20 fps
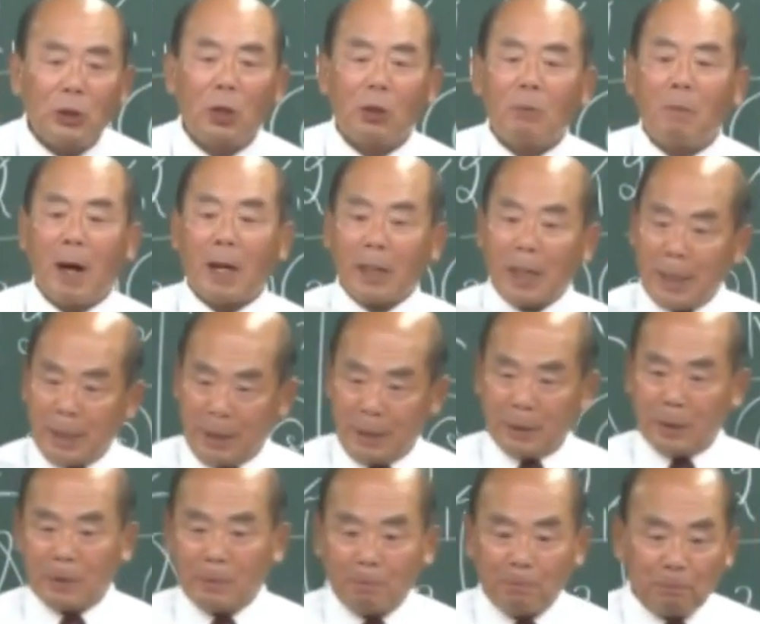録ばっかりで
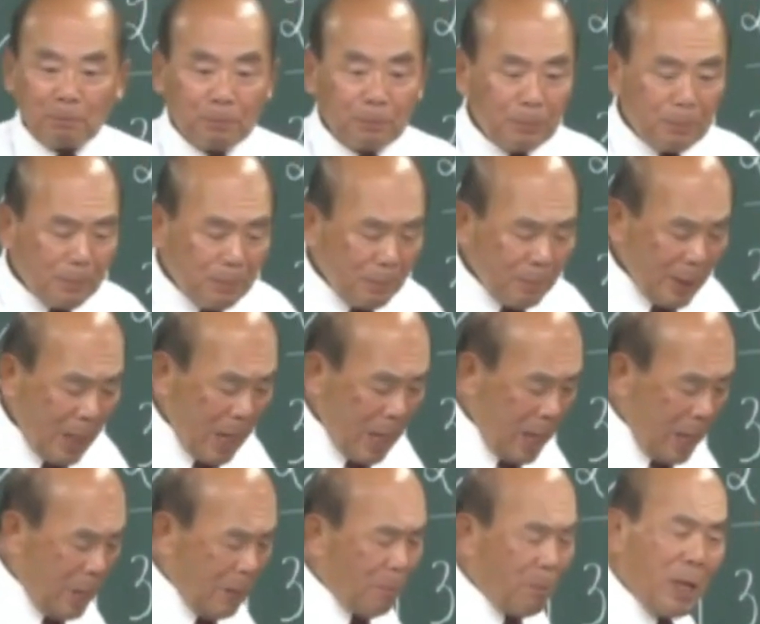す
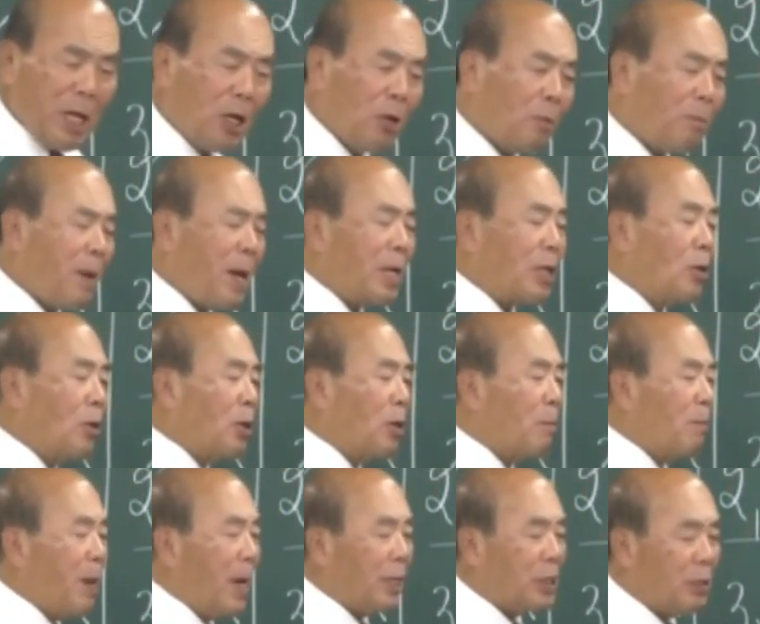右のページの2
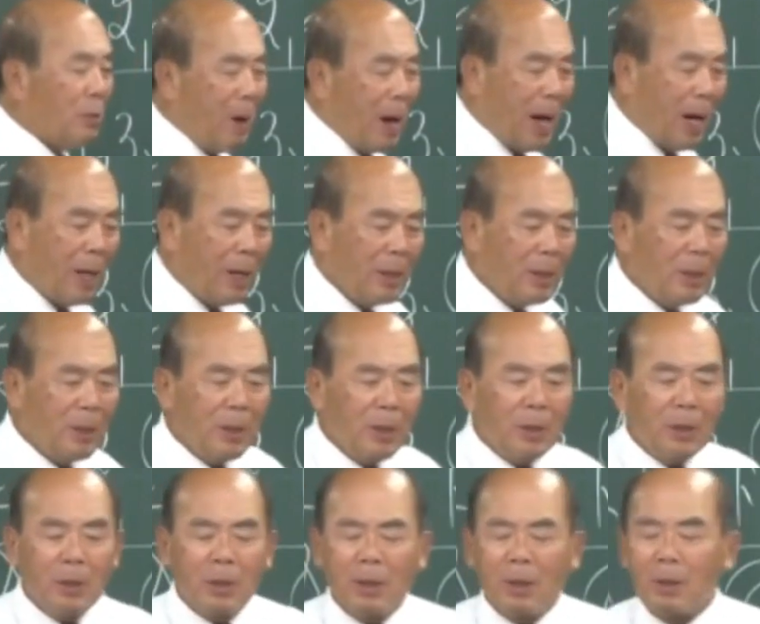ページは
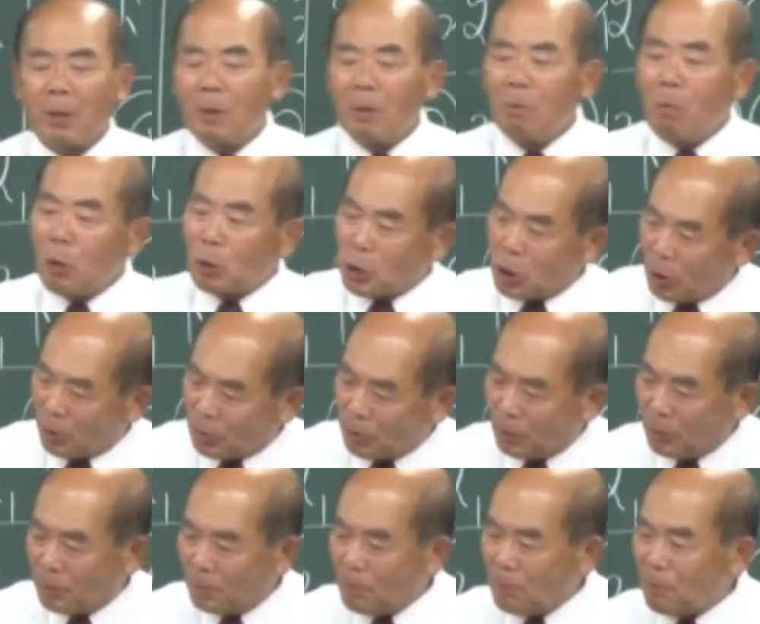黙示録
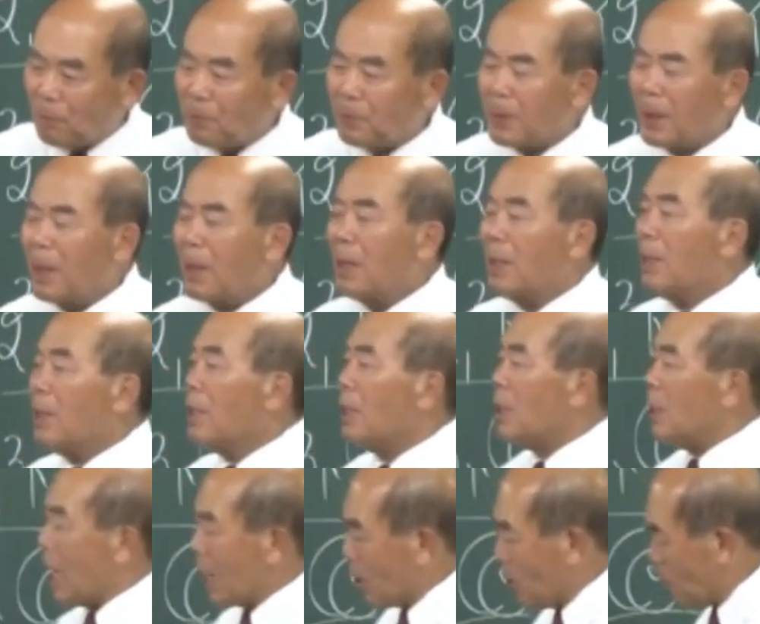
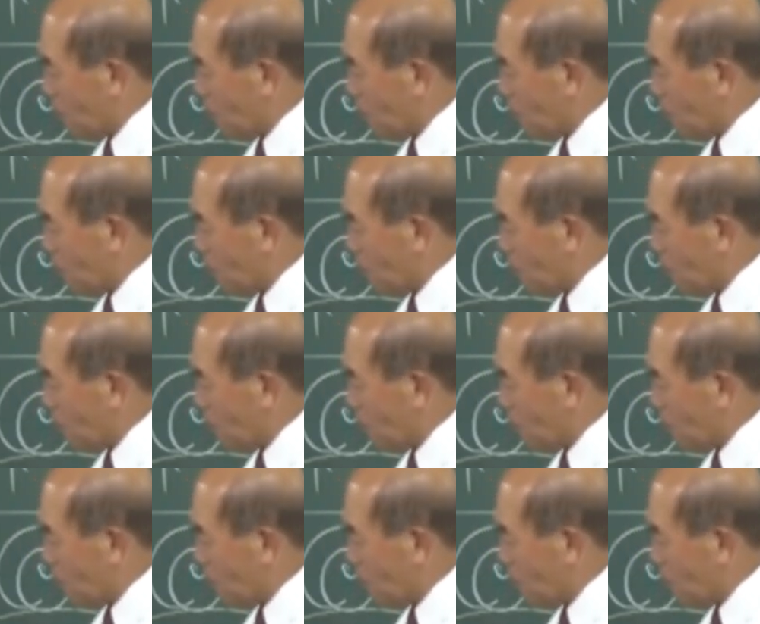左の